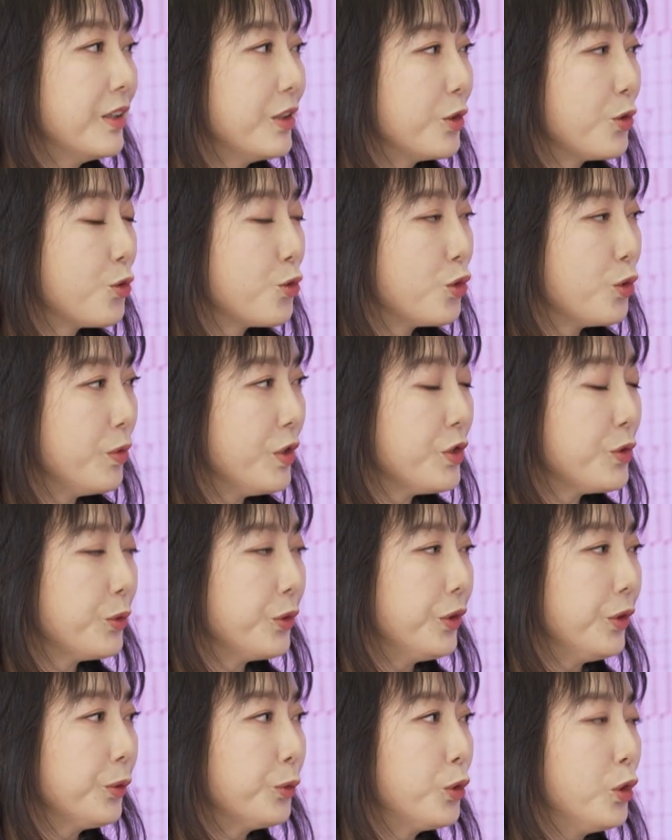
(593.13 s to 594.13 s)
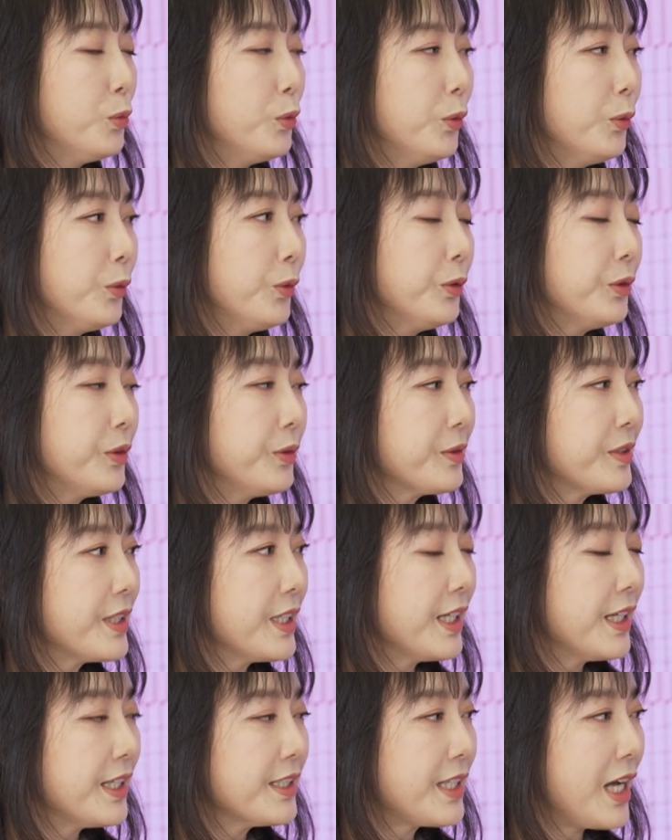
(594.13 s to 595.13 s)
주민주도형 돌봄
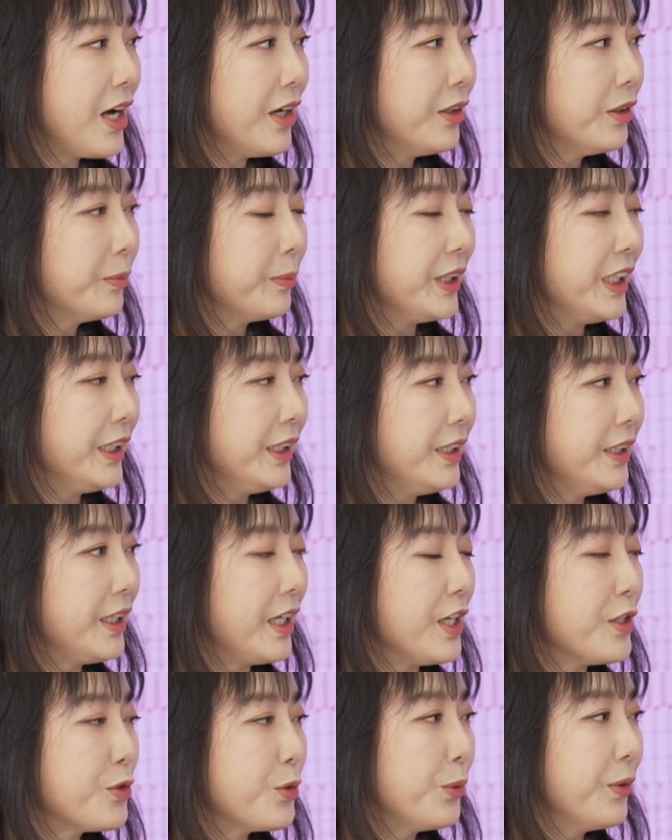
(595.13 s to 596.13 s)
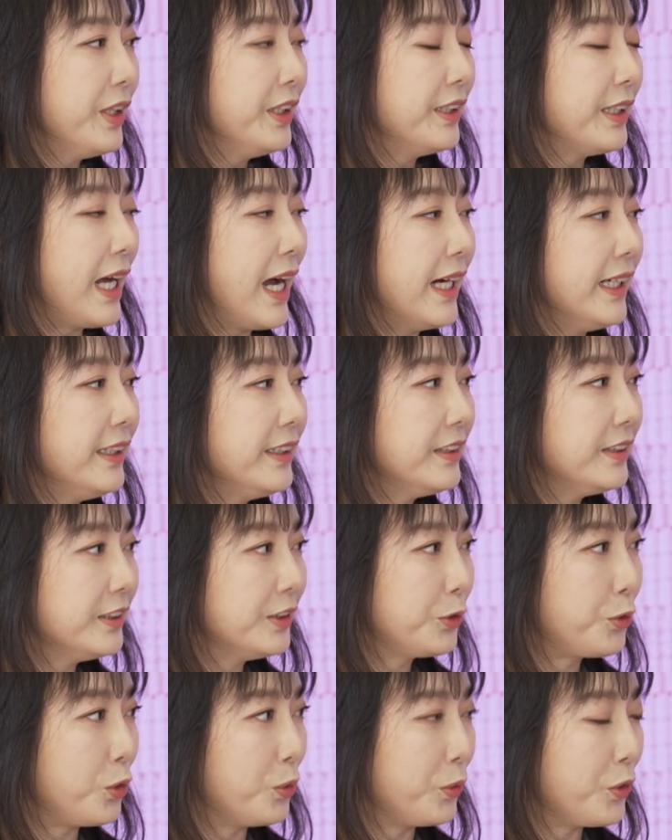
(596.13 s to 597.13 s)
공동체 사업이 애초에는
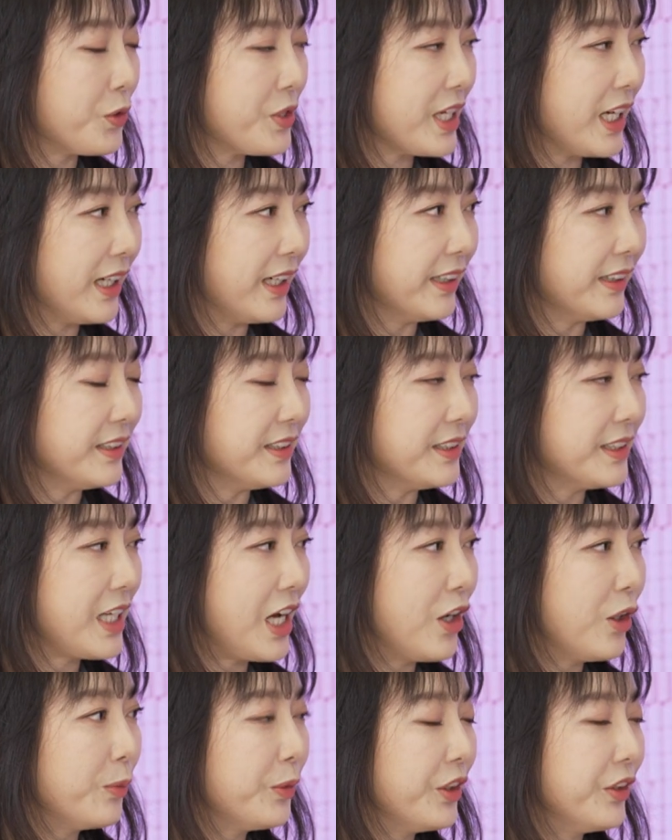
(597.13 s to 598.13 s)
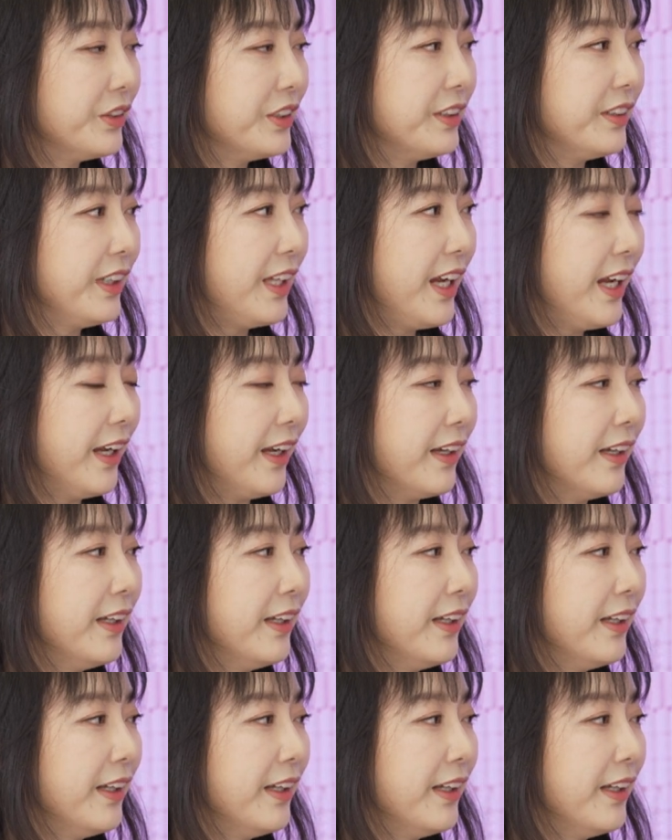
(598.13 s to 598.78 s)
아이들을 돌보자는 사업이었는데 음.